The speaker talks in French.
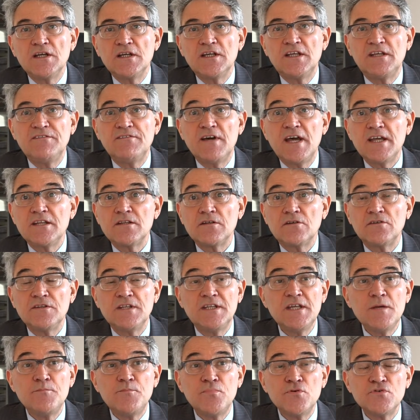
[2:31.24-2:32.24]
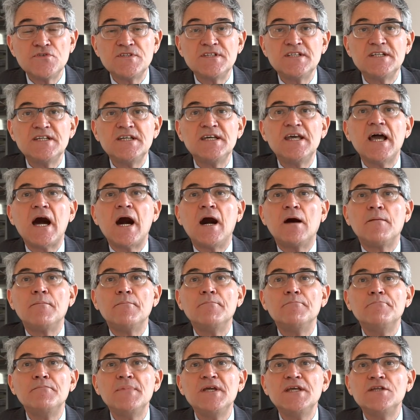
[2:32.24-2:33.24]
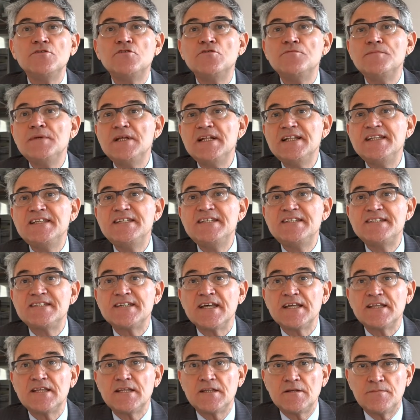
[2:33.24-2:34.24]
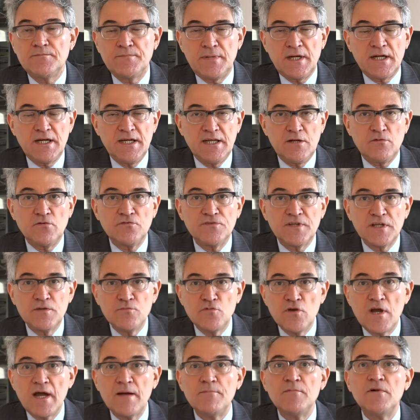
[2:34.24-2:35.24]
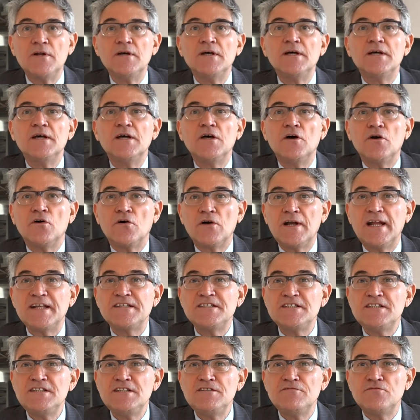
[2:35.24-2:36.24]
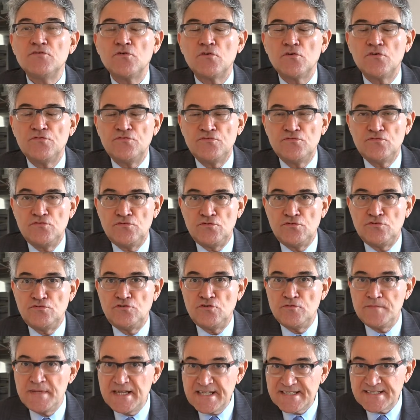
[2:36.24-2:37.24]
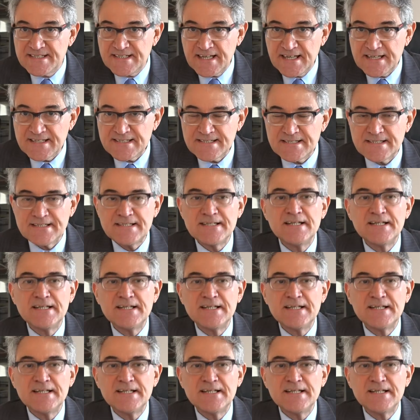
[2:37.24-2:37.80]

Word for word: qui va être déposée en mai 2017 par les contribuables relatives aux revenus de 2016.